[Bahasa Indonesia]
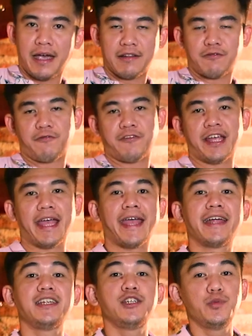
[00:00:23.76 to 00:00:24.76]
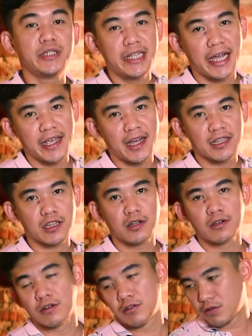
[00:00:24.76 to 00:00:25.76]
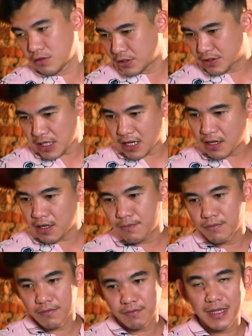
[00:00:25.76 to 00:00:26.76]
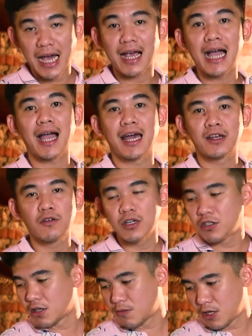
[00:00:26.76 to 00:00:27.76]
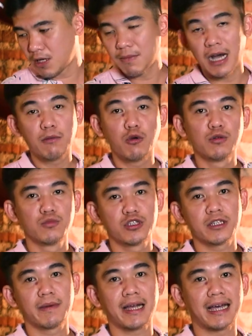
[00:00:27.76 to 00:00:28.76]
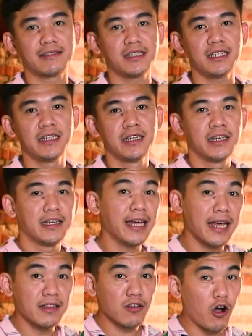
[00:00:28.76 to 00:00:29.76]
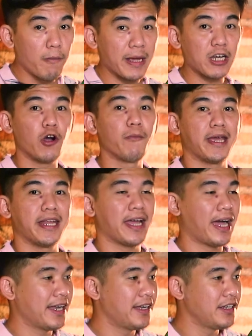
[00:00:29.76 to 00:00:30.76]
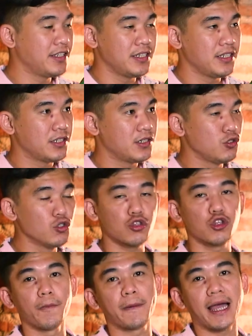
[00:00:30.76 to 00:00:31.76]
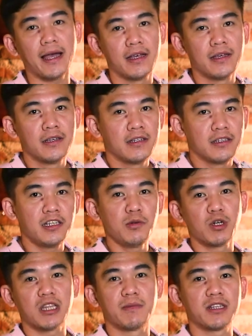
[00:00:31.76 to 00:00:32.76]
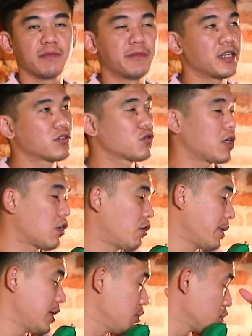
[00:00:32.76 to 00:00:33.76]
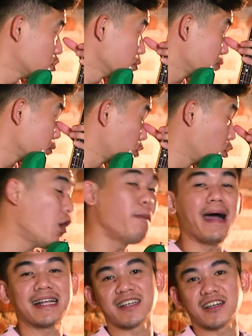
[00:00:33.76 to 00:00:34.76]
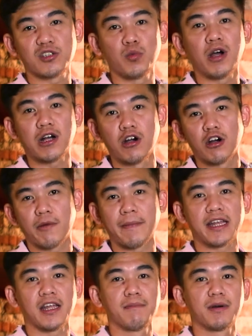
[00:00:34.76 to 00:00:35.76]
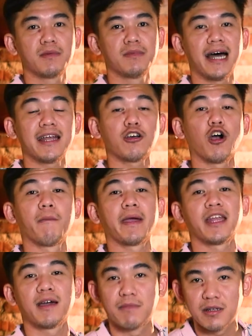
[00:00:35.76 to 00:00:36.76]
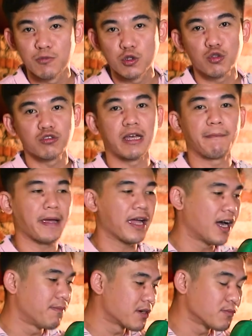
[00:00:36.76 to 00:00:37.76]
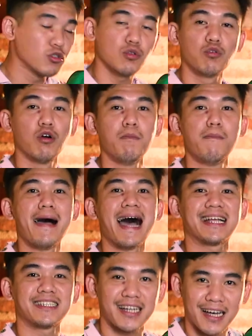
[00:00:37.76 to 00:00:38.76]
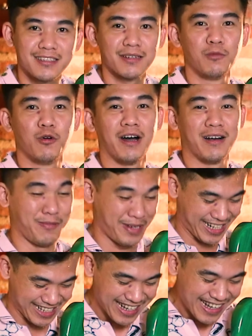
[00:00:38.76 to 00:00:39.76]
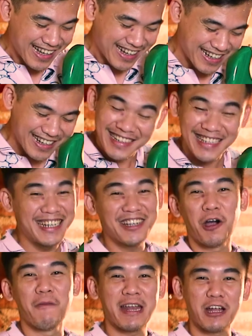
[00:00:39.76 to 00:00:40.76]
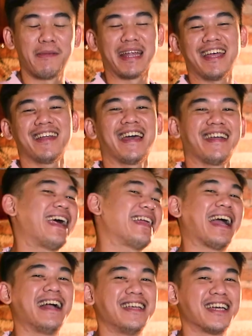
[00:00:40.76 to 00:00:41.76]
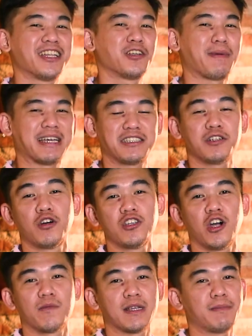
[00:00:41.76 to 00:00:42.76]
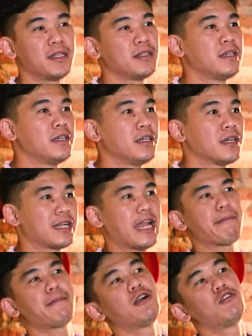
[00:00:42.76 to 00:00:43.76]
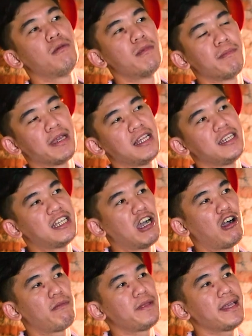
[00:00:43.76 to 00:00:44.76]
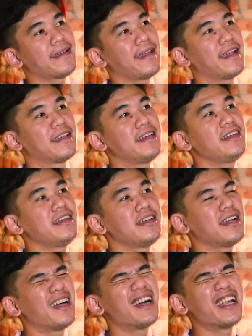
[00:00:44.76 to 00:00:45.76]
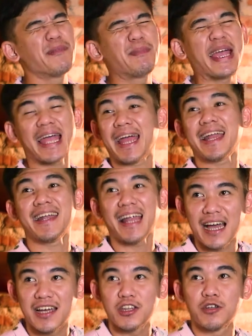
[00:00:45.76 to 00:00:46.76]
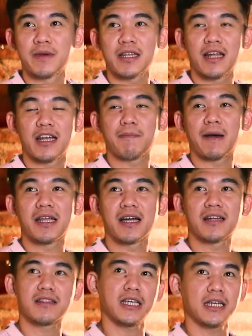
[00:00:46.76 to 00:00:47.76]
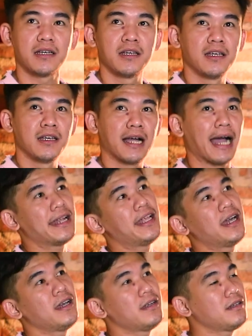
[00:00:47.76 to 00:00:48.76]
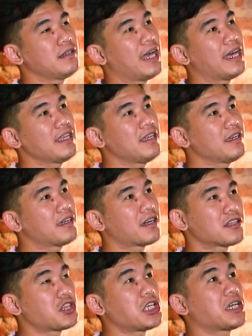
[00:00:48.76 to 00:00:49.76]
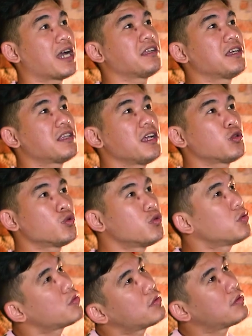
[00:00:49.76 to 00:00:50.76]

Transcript: at Freddy Wijaya atau Instagram dagangan gue juga boleh Bang Bong Musik Bekasi dan komen-komen yang ada di YouTube ya jadi buat teman-teman yang suka komen di YouTube, gue baca semua kok komen yang ber, dari komen yang bermutu sampai nggak bermutu, gue baca semua men. Jadi komen komen aja nanya, nanya aja gitu, pasti gue jawab. temen. kenapa gue memilih jawabnya kayak gini? Uh, lebih enak gitu men daripada ngetik. Kadang dari ketikan kita itu